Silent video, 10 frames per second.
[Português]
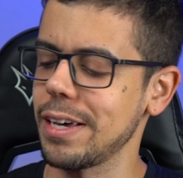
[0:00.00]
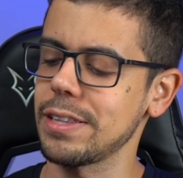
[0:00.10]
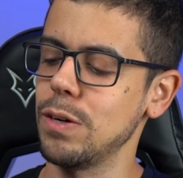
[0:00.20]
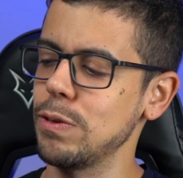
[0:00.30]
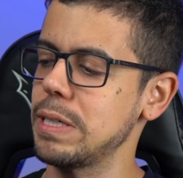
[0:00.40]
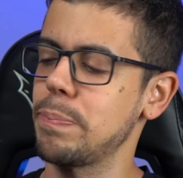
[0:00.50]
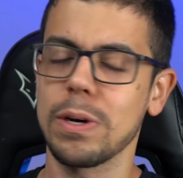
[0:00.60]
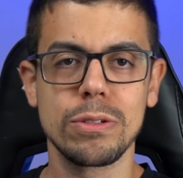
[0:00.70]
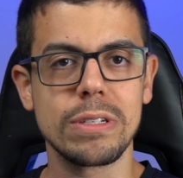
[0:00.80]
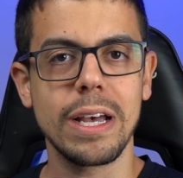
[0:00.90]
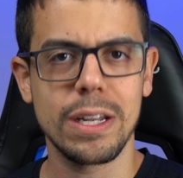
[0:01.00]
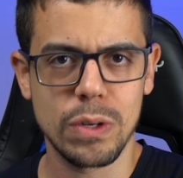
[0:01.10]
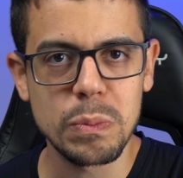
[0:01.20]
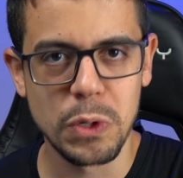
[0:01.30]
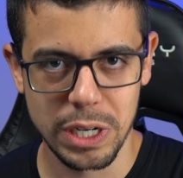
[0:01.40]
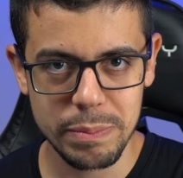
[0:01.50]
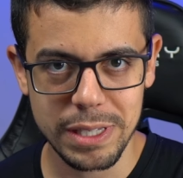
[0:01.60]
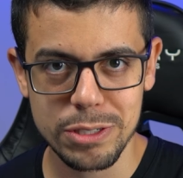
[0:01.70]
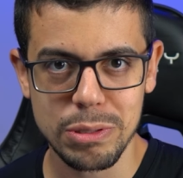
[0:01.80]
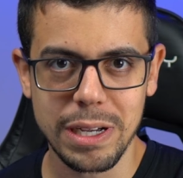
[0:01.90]
Então você pode usar ele como hub
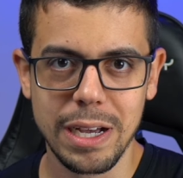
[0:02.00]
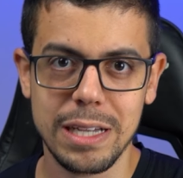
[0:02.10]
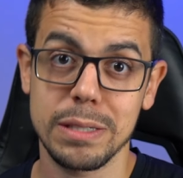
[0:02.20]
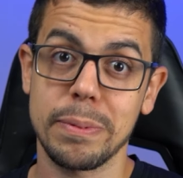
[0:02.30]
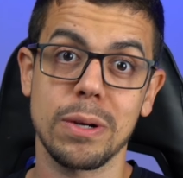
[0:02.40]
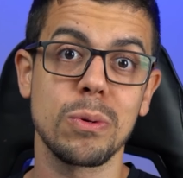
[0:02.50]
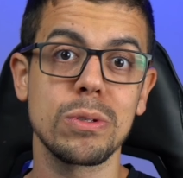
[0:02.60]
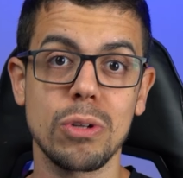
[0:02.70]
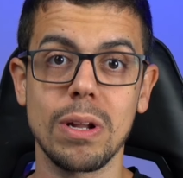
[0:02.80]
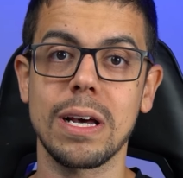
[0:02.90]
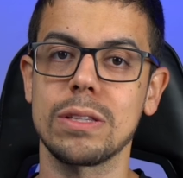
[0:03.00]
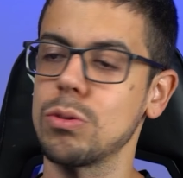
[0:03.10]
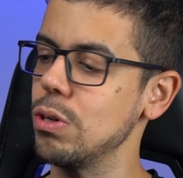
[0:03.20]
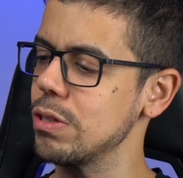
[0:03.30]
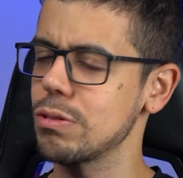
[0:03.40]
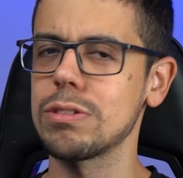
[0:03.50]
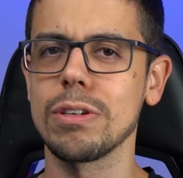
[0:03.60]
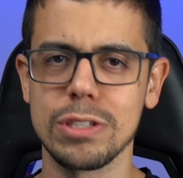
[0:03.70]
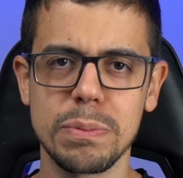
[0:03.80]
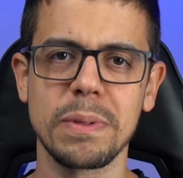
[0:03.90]
da sua casa para controlar todos os
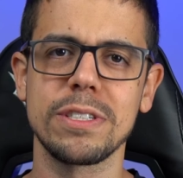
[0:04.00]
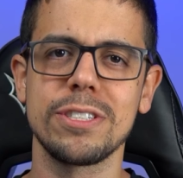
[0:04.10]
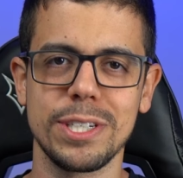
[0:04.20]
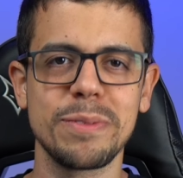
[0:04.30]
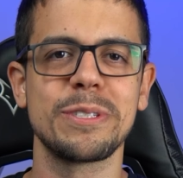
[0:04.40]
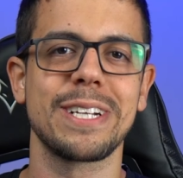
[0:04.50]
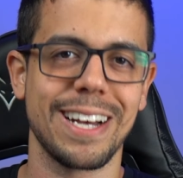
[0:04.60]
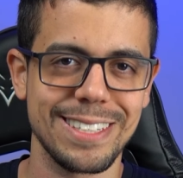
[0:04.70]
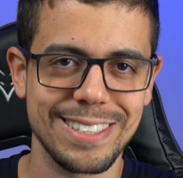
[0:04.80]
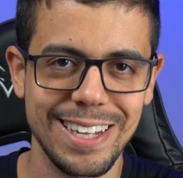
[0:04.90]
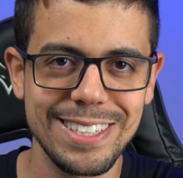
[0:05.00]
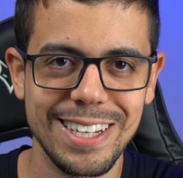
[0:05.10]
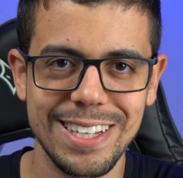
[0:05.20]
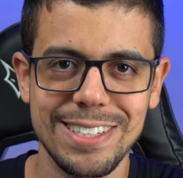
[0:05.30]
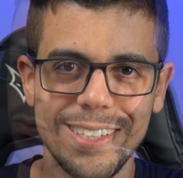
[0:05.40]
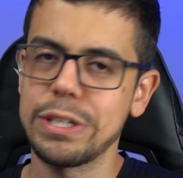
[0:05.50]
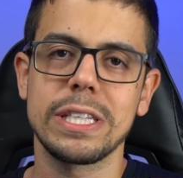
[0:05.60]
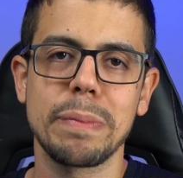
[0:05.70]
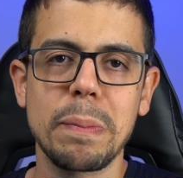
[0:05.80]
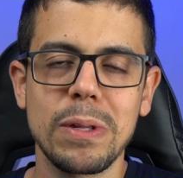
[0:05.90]
seus dispositivos de casa inteligente. Você
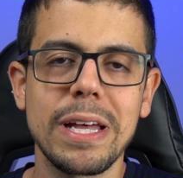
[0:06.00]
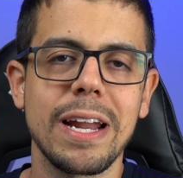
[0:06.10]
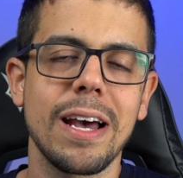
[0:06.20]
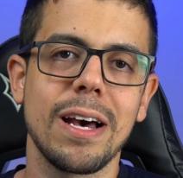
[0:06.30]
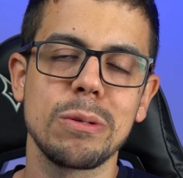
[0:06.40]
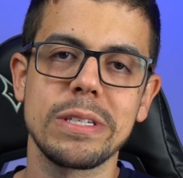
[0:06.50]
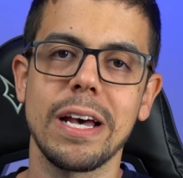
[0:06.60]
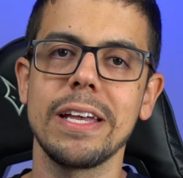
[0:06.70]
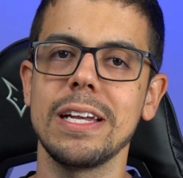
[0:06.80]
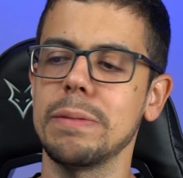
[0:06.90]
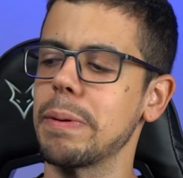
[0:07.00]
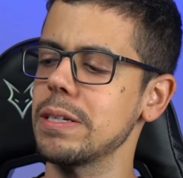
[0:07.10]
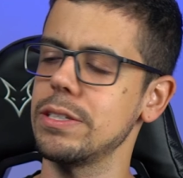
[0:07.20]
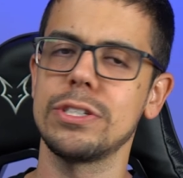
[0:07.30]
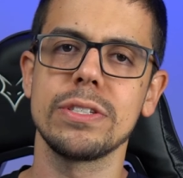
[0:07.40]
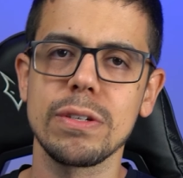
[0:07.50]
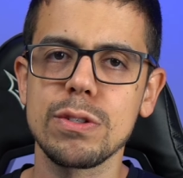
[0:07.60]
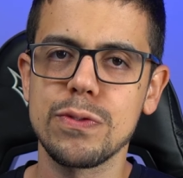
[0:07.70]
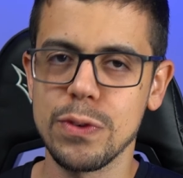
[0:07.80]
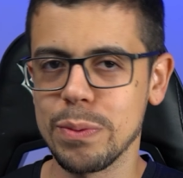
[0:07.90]
também poderá usar ele para assistir
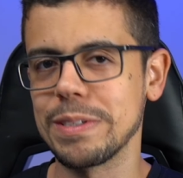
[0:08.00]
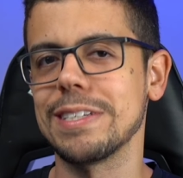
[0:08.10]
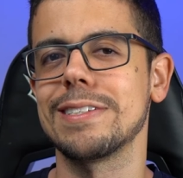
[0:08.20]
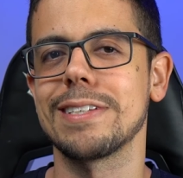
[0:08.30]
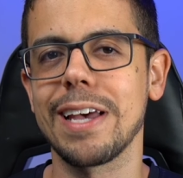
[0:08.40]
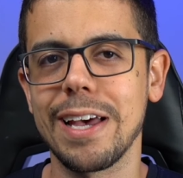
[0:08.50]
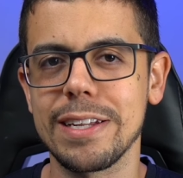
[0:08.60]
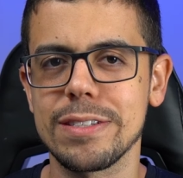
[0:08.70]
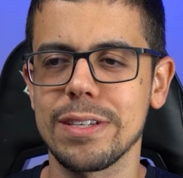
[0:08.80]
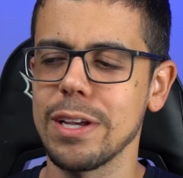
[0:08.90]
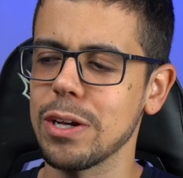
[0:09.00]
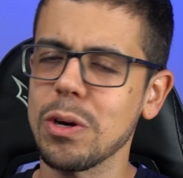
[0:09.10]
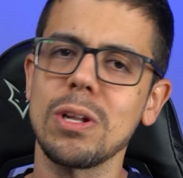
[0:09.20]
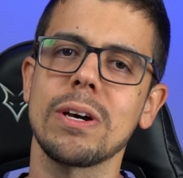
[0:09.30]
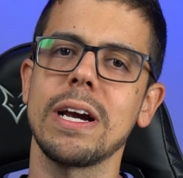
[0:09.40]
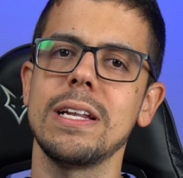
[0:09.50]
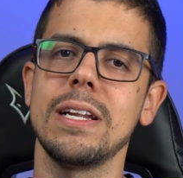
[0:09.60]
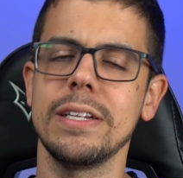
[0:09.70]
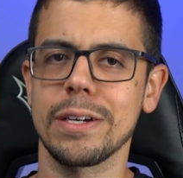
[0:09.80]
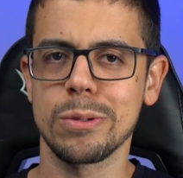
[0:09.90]
seus filmes e séries, colocar ele
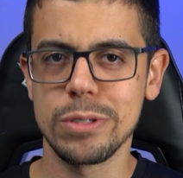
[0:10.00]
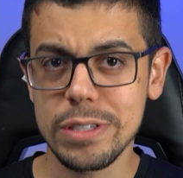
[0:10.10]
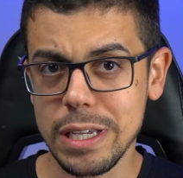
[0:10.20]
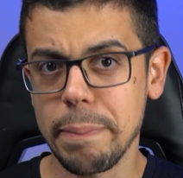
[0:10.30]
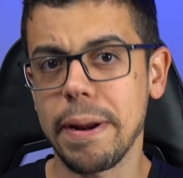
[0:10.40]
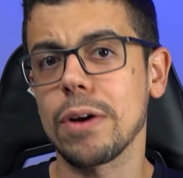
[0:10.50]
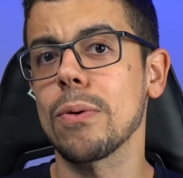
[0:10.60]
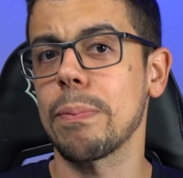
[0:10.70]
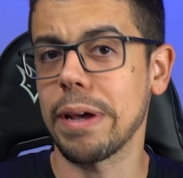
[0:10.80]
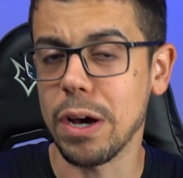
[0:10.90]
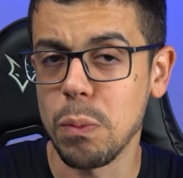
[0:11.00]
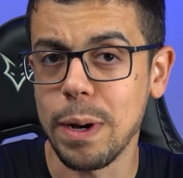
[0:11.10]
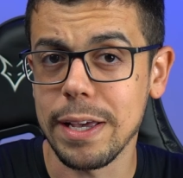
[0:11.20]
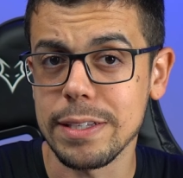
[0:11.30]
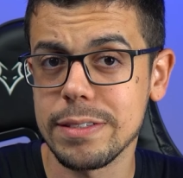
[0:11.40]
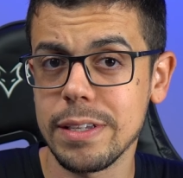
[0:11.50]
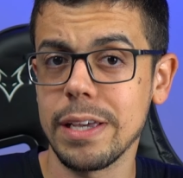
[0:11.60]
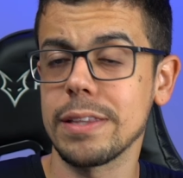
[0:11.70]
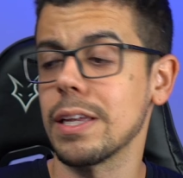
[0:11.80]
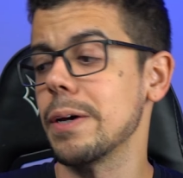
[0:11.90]
ali na cozinha para acompanhar uma
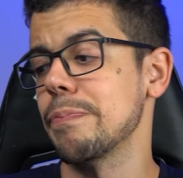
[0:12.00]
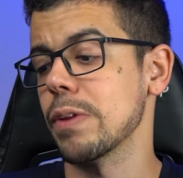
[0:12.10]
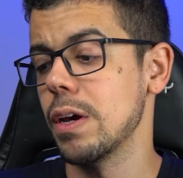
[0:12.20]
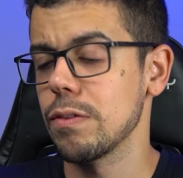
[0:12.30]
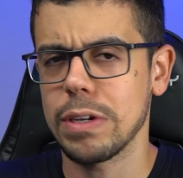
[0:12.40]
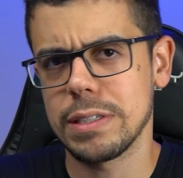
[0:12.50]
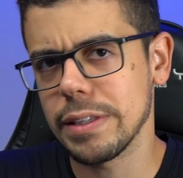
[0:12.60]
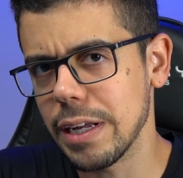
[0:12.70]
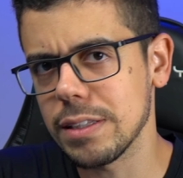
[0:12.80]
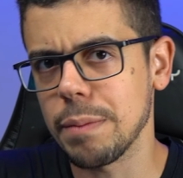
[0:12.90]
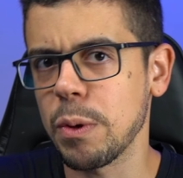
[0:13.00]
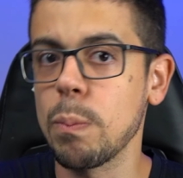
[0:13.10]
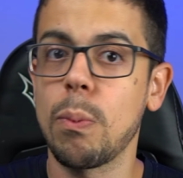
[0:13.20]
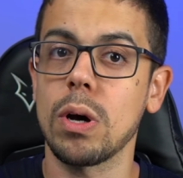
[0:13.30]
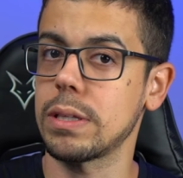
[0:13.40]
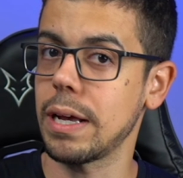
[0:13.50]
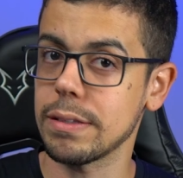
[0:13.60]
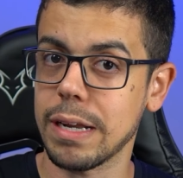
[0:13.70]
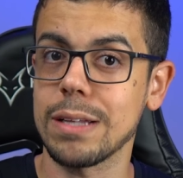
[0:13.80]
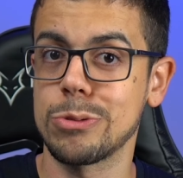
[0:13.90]
receita, fazer dele também um
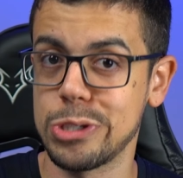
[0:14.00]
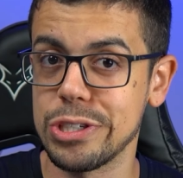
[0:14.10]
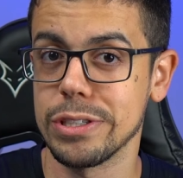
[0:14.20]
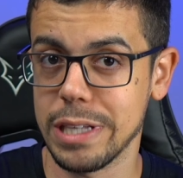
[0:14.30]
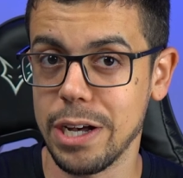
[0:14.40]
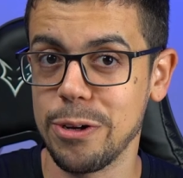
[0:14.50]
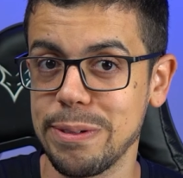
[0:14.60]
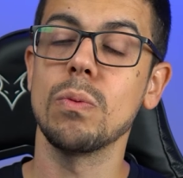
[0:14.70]
porta-retrato digital.